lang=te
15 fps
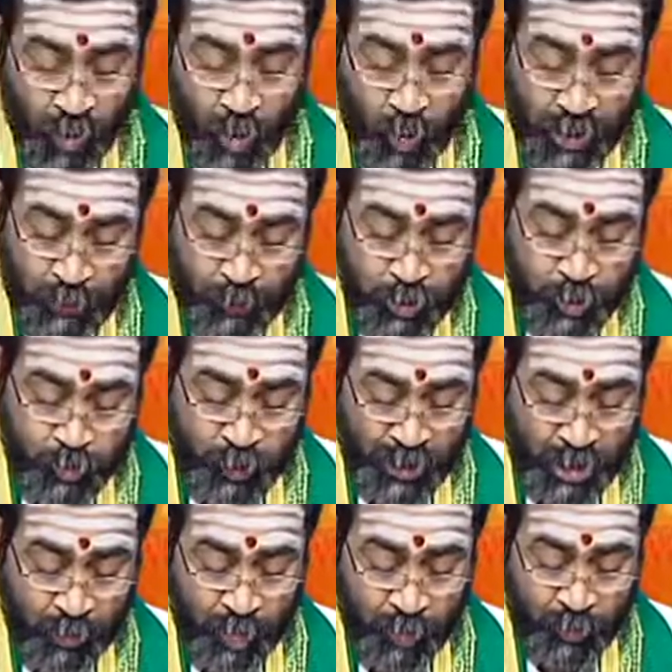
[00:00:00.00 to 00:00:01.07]
మగుడి
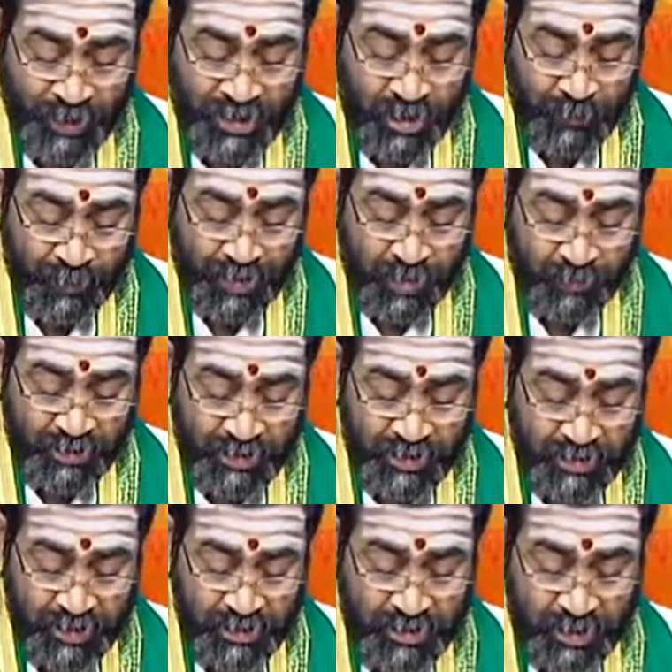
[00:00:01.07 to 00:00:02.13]
పుష్పకముపై మహిమ
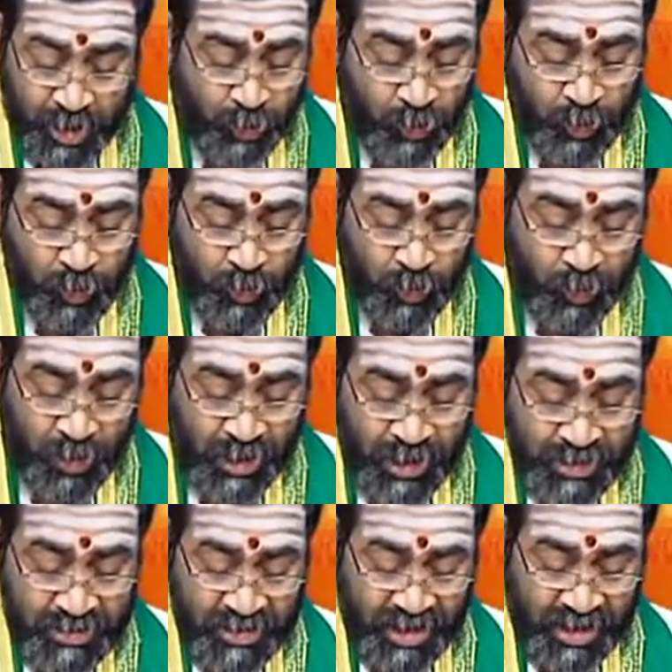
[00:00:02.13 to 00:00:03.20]
నితని దండు
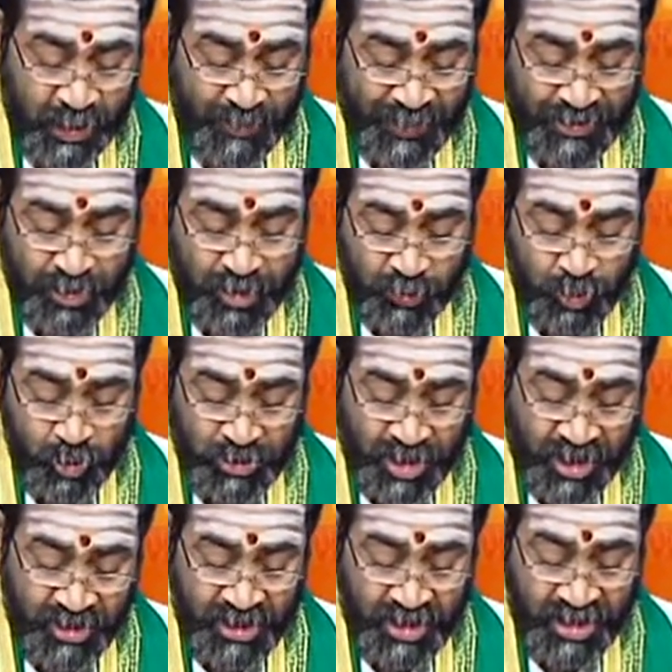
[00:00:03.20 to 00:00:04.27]
తగ బట్టము
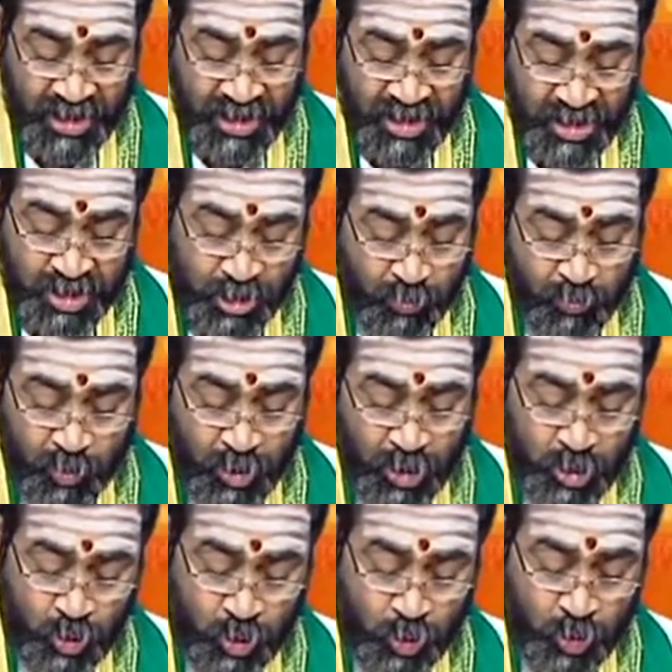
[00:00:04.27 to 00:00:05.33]
తానేలే
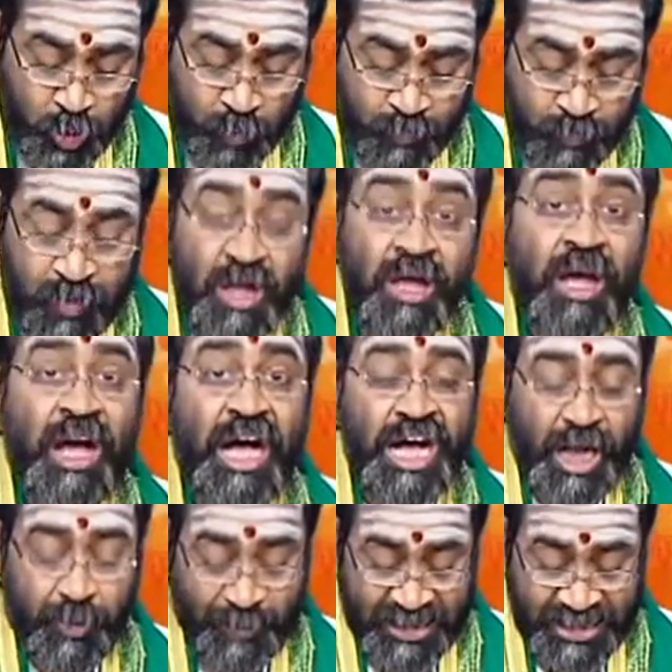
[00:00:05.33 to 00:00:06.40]
తమ్ములతోను
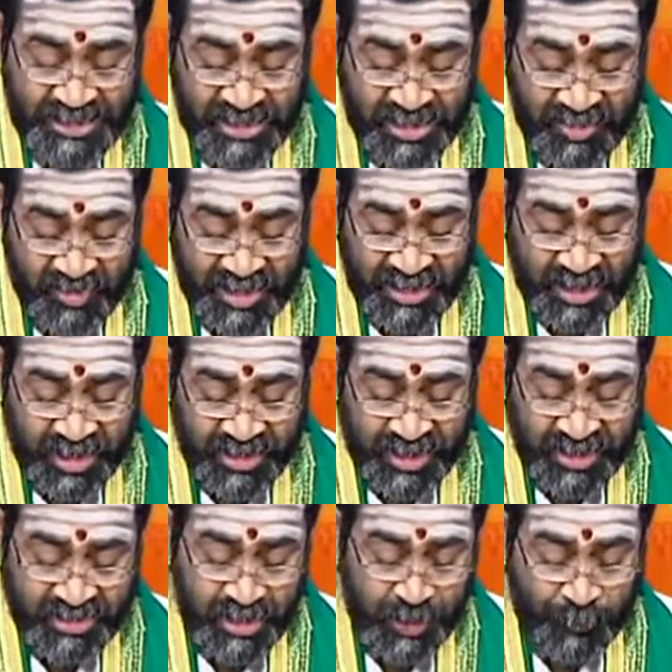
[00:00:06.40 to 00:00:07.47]
అగపడి శ్రీ
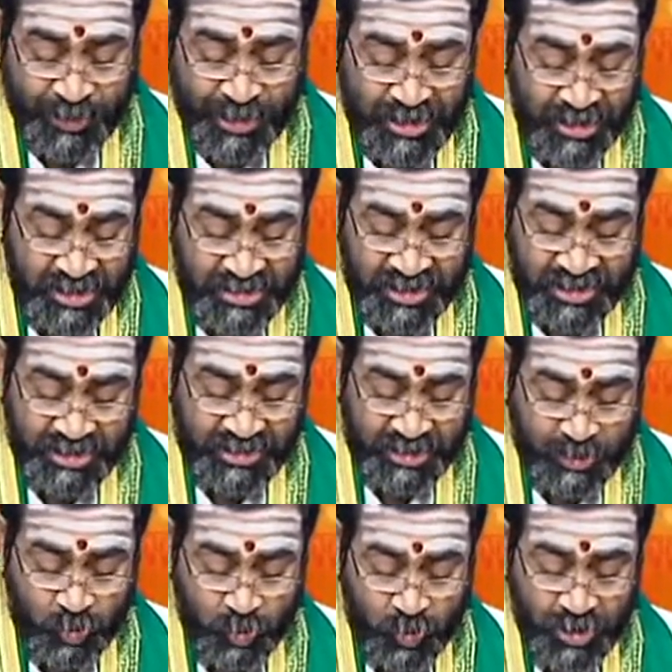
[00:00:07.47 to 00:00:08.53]
వెంకటాద్రిపై
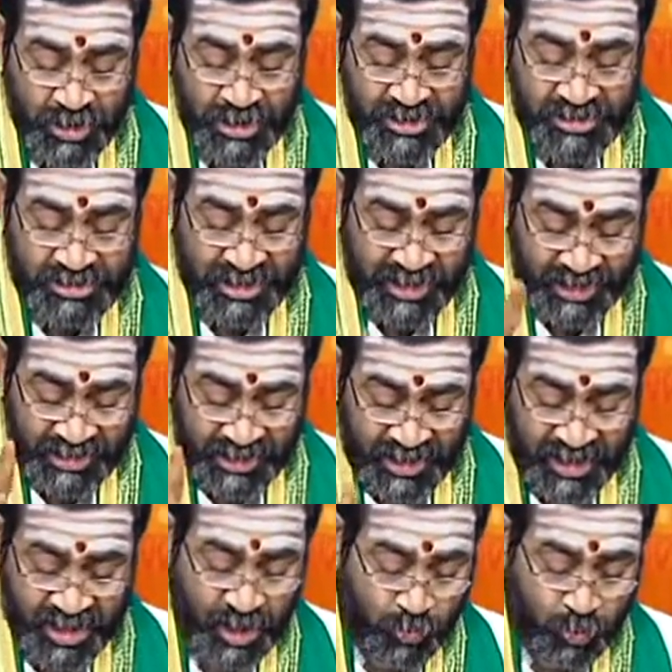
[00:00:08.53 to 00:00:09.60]
నిల్చనితడు
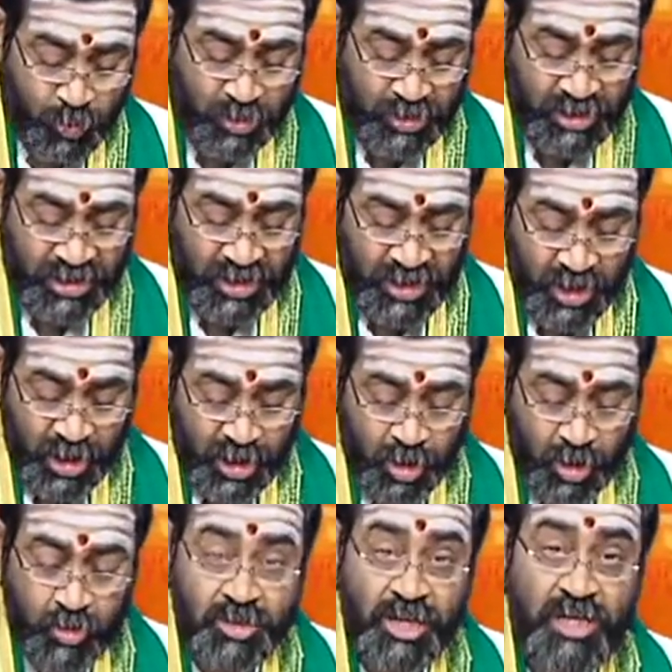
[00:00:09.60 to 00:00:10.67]
జగదేకమూర్తి
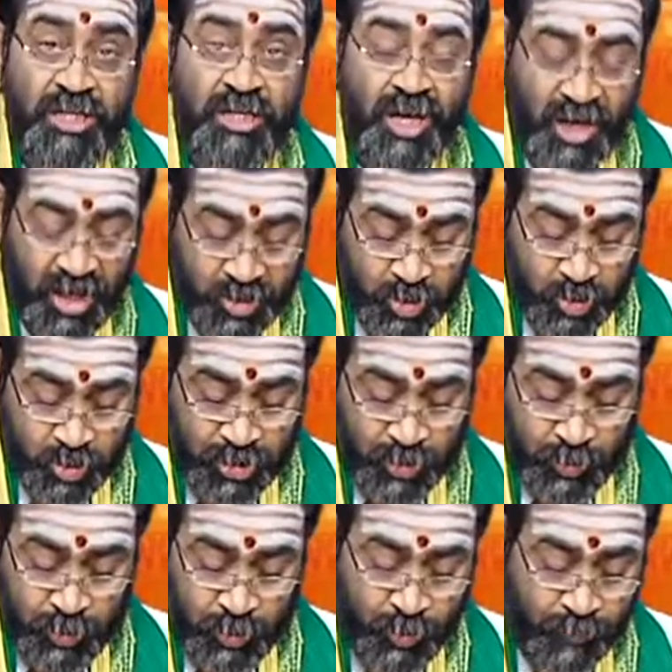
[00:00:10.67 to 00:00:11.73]

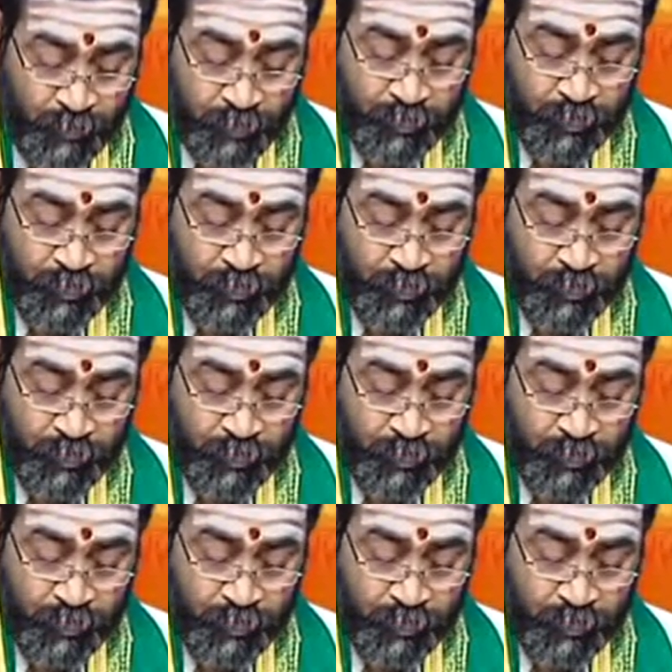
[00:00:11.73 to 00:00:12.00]
కౌసల్యాసుతునిపుడు